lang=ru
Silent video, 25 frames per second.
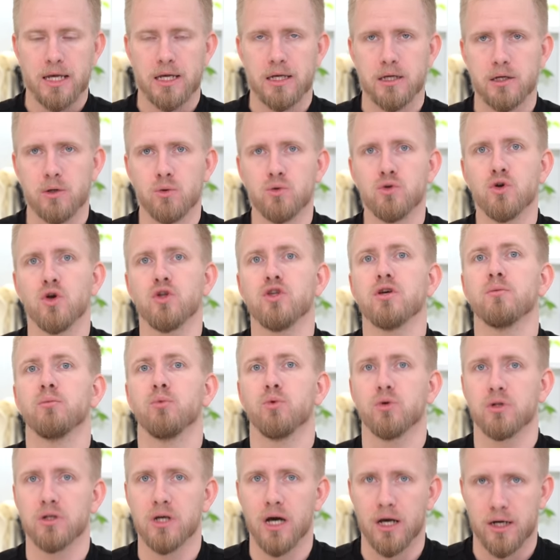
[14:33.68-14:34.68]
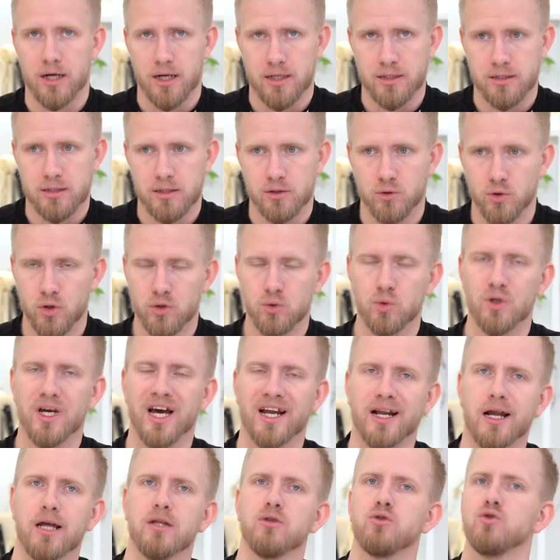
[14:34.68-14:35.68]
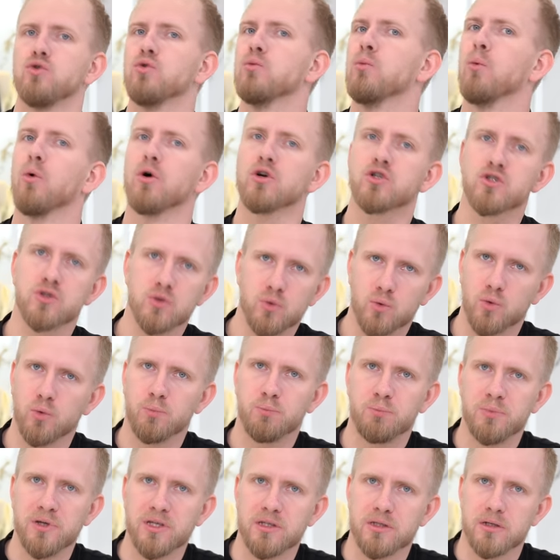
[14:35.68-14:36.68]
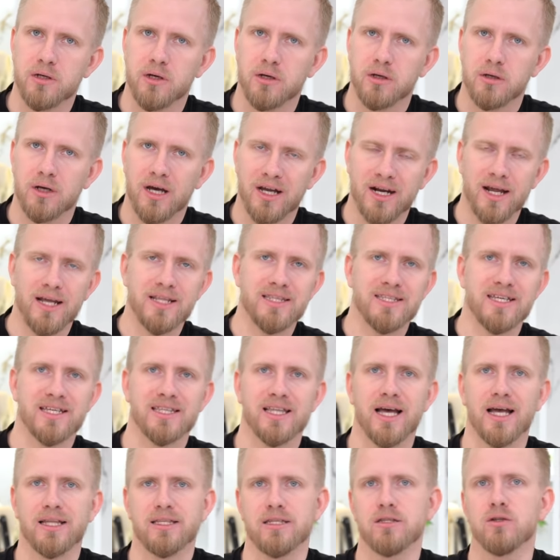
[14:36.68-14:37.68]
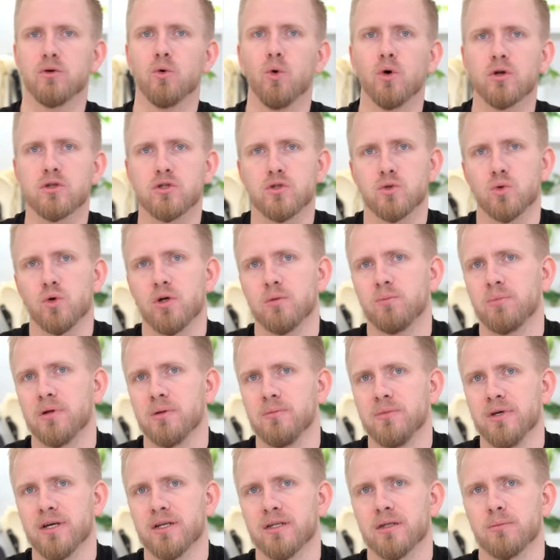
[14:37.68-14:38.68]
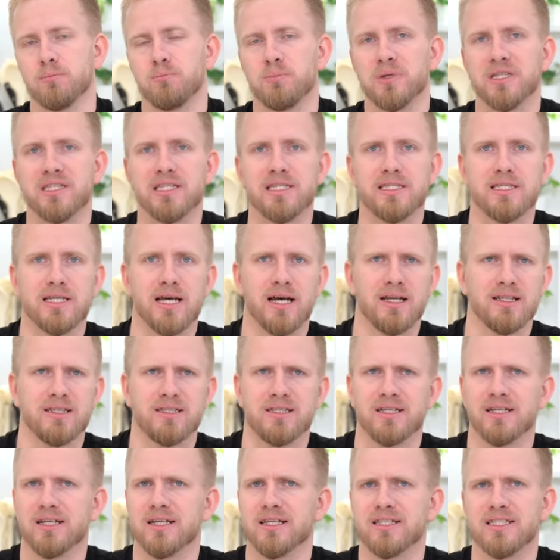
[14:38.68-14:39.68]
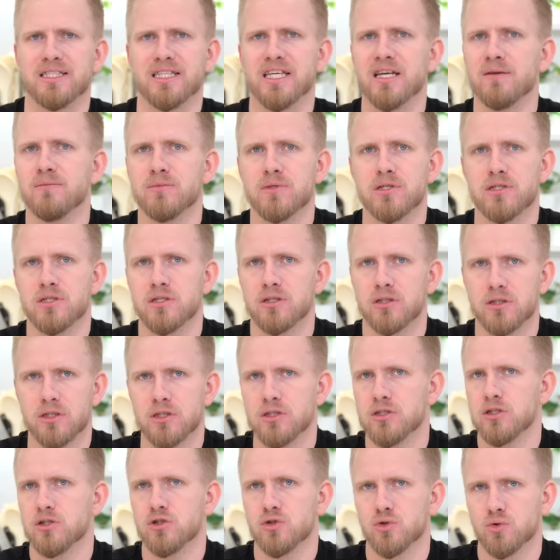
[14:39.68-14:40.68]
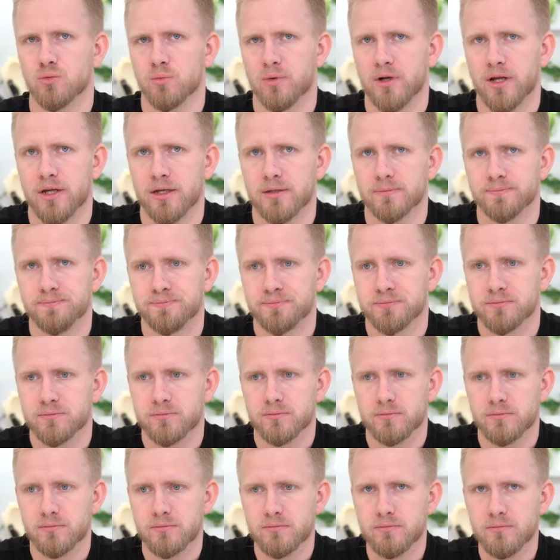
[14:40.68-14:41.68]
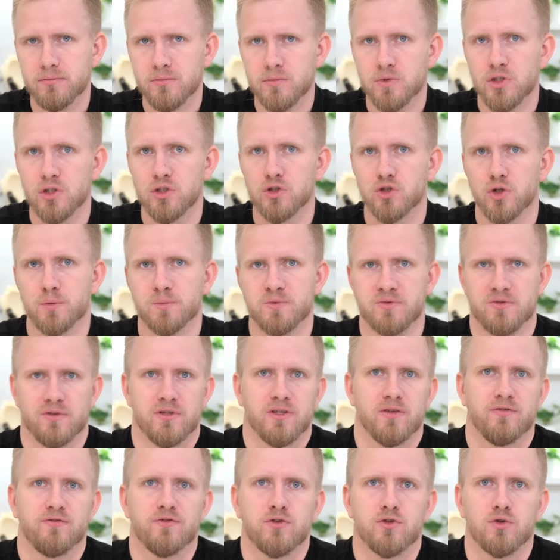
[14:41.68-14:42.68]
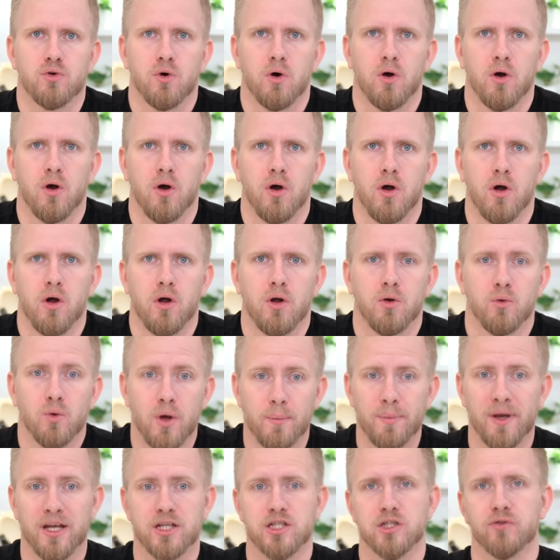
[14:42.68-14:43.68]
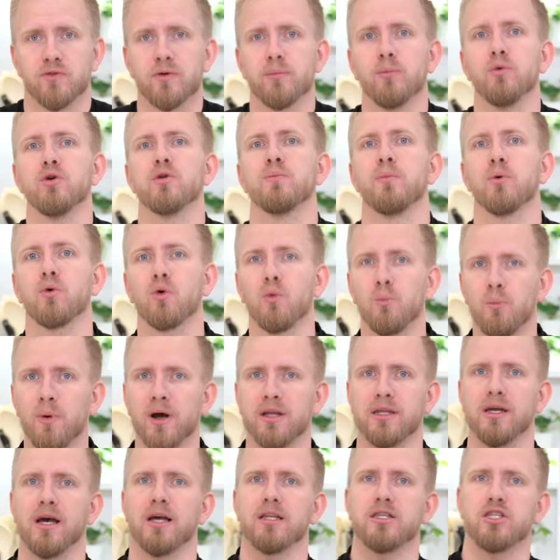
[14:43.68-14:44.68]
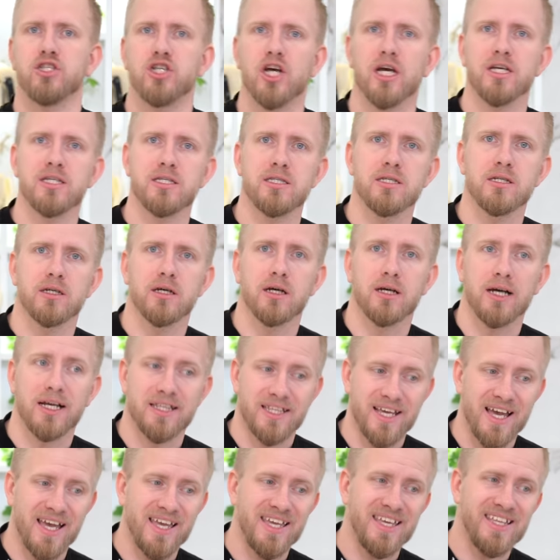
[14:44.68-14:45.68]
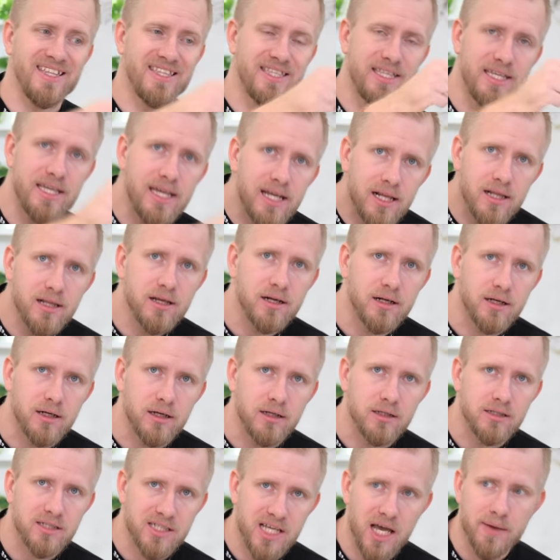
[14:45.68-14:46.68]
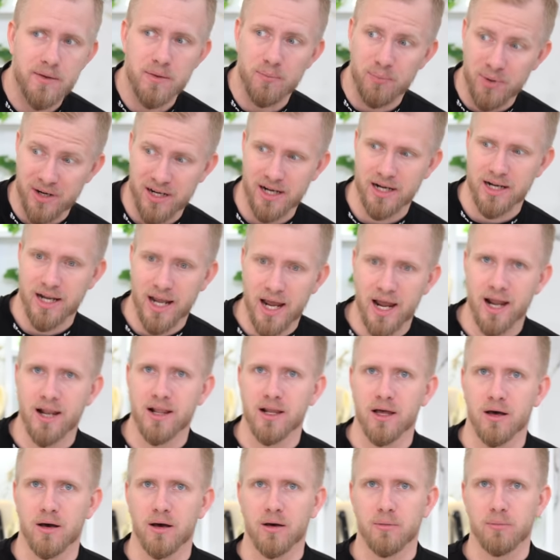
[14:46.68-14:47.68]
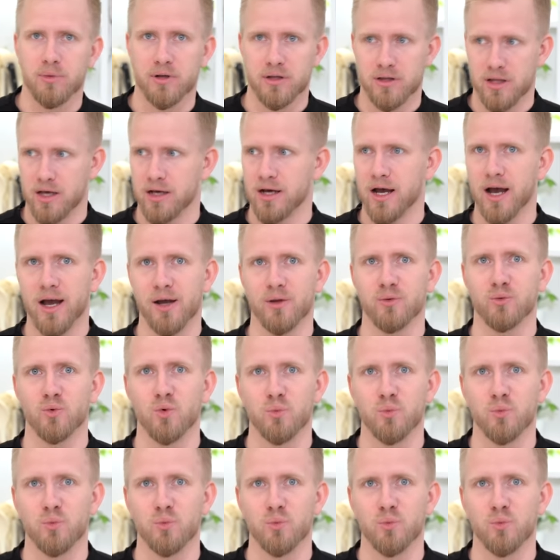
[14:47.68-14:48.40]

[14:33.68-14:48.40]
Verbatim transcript: И у нее не будет гарантии. Но эту гарантию можно купить. Гарантия на один год стоит примерно 50-70 тысяч рублей. Да и, собственно, все. Но опять же, вы будете покупать от частника, хотя и дилеры сами параллельно предлагают